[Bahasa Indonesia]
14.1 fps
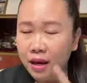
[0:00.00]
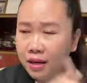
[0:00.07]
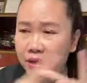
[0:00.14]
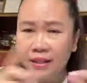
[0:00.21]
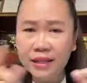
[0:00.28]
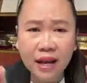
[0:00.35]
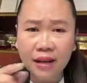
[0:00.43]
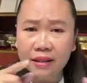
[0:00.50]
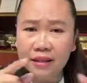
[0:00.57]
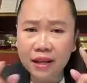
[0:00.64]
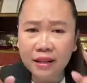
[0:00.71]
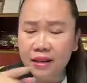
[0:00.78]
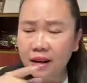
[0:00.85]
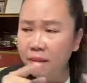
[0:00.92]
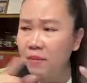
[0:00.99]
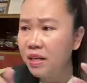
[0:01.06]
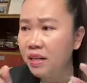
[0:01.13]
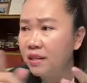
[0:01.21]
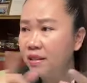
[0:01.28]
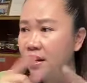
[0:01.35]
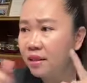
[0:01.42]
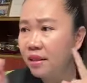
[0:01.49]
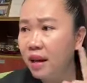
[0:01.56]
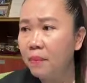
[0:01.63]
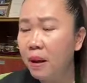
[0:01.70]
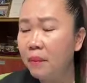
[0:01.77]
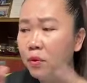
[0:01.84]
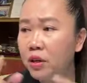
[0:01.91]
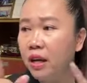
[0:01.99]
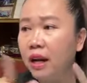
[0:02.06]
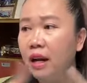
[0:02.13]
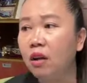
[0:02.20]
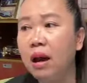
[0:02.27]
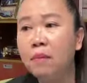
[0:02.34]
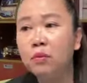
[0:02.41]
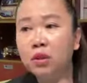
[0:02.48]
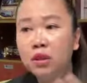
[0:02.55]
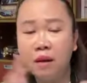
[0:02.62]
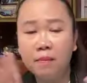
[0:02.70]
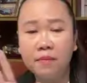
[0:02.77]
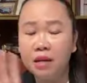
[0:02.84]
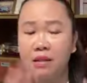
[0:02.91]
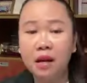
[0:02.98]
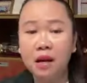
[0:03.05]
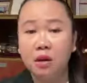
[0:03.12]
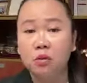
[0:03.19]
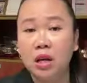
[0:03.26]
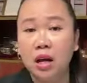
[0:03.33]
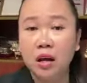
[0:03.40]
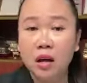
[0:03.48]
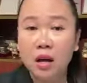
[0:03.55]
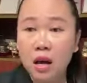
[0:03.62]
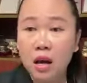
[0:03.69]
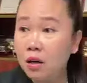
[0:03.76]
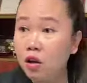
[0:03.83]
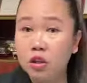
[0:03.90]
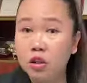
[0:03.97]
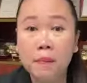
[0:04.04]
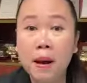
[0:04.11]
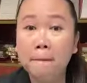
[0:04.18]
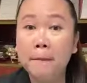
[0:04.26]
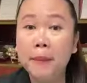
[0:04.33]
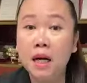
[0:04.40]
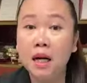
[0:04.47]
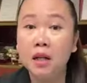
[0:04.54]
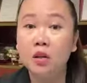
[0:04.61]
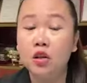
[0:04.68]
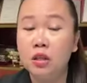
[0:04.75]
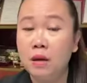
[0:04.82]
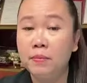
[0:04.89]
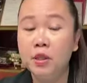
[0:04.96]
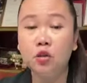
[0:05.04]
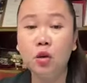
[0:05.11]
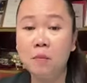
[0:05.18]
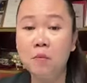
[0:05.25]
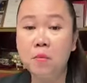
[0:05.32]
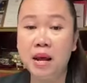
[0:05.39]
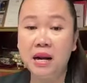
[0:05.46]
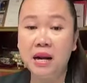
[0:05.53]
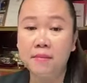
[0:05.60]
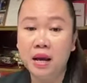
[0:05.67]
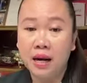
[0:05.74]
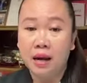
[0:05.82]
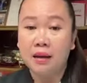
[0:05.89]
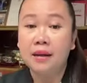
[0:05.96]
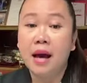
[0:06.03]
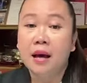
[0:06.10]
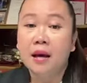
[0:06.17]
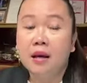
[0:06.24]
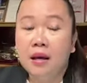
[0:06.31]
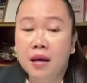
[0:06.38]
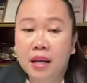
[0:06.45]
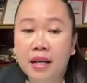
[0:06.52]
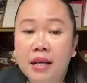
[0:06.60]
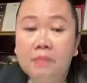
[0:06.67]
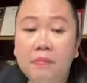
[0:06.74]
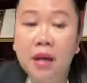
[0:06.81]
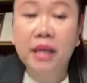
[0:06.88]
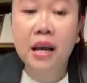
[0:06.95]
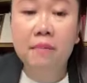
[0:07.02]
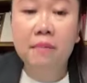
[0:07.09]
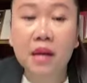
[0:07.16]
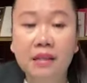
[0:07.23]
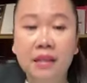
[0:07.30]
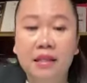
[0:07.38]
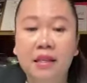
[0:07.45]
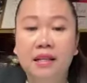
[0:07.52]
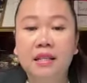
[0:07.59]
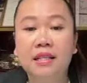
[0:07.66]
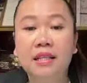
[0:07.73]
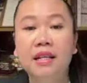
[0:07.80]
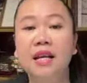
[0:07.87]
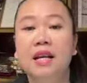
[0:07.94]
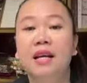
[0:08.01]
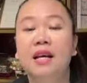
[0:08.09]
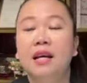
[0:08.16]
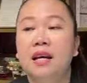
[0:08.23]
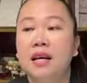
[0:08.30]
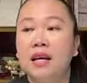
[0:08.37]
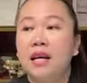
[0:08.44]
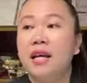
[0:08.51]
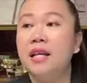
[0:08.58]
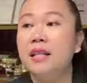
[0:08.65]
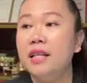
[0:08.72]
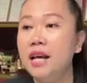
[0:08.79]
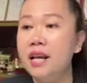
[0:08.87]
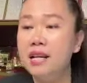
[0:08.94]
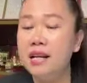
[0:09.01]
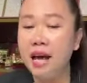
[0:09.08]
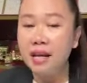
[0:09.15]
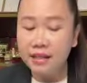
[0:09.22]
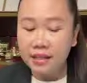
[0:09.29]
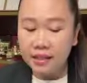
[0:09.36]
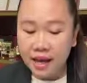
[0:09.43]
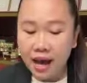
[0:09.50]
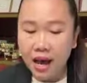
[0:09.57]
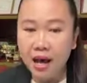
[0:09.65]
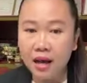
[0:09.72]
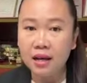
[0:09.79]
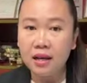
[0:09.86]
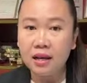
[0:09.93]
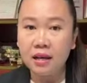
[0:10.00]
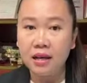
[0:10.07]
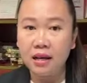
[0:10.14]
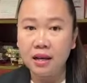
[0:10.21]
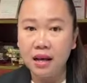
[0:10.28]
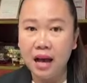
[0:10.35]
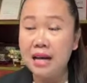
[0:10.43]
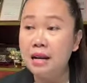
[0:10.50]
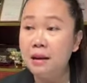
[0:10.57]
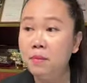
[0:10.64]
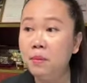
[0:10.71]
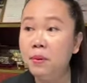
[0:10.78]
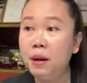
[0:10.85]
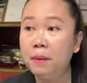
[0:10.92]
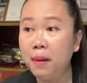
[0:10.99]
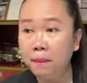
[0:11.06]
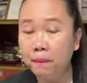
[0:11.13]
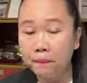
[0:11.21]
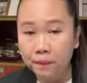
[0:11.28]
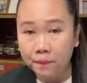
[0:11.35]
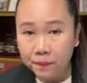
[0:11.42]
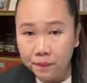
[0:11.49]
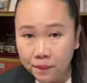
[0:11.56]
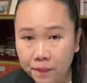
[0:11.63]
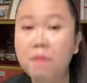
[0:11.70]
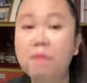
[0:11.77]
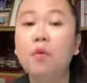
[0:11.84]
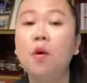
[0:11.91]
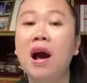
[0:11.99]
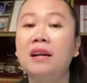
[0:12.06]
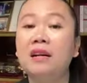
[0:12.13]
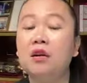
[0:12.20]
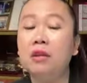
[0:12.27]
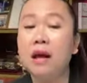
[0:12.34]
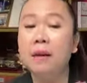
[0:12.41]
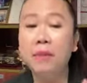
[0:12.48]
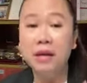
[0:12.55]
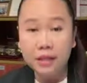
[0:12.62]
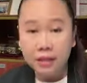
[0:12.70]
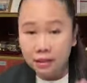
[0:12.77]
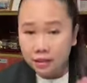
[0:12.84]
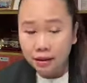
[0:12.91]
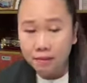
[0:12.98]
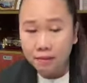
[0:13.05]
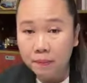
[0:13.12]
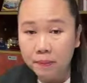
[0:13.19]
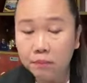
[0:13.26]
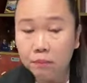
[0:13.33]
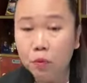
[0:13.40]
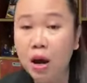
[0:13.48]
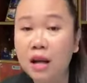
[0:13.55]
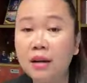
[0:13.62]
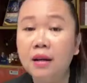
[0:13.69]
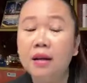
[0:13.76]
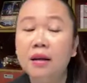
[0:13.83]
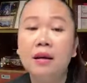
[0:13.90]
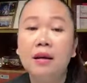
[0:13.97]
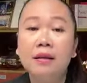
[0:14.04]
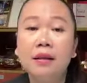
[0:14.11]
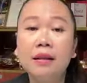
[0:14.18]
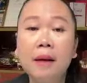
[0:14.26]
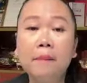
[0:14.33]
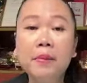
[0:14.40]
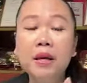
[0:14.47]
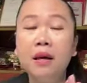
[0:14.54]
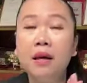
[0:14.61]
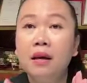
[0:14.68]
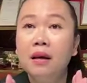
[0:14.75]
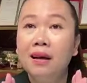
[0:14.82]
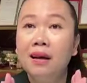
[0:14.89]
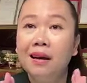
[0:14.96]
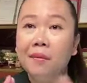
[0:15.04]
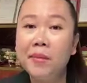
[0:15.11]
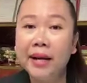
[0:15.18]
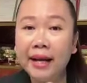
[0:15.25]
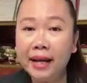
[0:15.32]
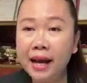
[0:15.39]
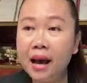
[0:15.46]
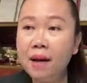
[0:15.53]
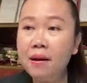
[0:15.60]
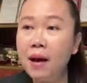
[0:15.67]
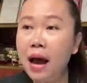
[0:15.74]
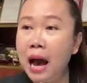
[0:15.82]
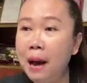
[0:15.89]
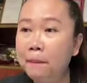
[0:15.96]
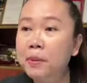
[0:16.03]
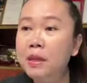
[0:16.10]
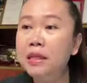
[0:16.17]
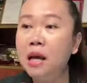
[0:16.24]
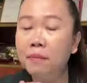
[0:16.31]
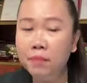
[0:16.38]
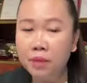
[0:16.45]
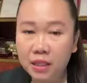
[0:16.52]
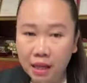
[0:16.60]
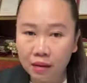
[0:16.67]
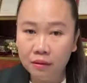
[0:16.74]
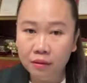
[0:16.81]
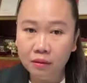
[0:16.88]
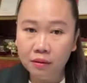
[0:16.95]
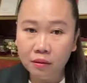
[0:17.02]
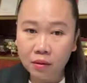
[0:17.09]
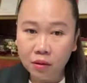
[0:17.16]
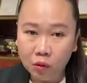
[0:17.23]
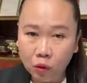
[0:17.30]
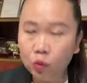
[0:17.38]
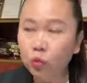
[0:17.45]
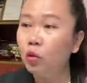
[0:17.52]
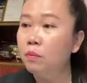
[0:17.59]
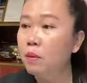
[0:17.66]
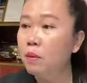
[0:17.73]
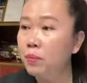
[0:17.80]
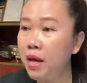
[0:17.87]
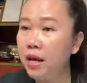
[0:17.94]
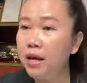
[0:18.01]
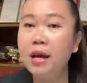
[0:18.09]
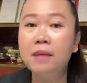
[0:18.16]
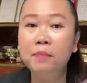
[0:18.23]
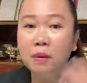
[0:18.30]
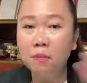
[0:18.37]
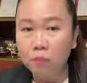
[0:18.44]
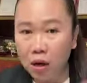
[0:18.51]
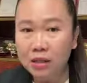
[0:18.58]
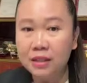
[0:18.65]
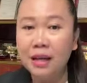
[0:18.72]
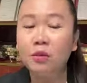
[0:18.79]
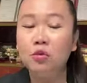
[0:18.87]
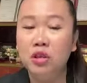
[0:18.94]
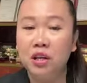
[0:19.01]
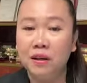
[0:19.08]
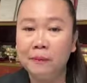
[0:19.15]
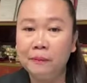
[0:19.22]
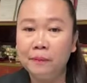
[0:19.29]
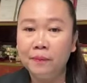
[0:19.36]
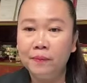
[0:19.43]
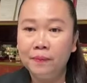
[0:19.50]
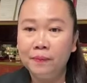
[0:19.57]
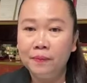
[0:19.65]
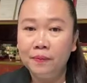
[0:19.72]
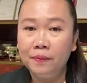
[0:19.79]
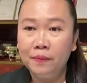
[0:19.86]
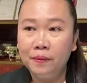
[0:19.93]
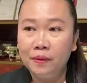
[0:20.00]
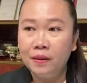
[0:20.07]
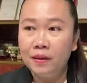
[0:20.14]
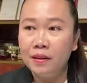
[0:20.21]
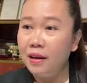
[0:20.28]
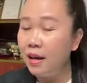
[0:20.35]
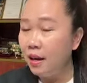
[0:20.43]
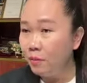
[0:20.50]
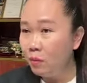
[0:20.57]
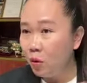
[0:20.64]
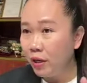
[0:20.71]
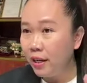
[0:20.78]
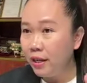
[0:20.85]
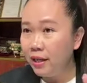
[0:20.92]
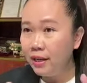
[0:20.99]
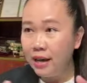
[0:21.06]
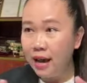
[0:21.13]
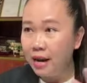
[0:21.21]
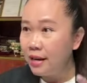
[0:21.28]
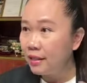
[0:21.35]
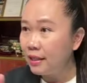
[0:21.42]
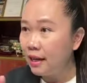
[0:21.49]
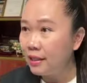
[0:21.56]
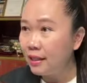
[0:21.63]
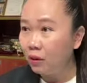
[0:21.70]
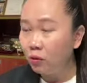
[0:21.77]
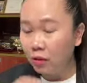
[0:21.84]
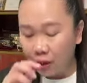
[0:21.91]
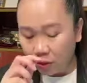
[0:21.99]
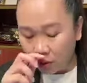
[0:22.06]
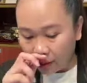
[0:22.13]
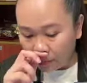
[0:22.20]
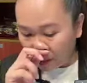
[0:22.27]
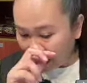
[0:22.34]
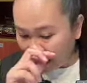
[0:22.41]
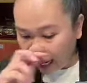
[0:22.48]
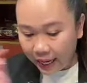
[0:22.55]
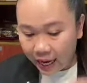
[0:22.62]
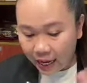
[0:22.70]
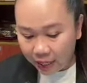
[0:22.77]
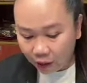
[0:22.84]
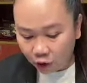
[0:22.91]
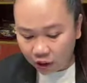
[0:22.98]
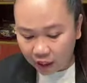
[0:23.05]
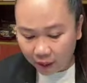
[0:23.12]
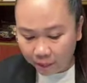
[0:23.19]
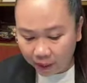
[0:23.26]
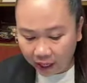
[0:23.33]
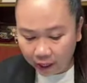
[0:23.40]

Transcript: Ini saya saya tidak menyindir siapapun ya. Kalau kamu tidak merasa nggak usah nggak usah baper terus habis itu kamu marah-marah. Enggak. Ini bagi yang merasa saja. Jadi intinya adalah dia uh, uh, ada beberapa perempuan, notabene sesama perempuan, tetapi mereka habis-habisan untuk membiayai perempuan satunya. Jadi eh, mungkin ini ada salah satu kasus teman kalian atau siapa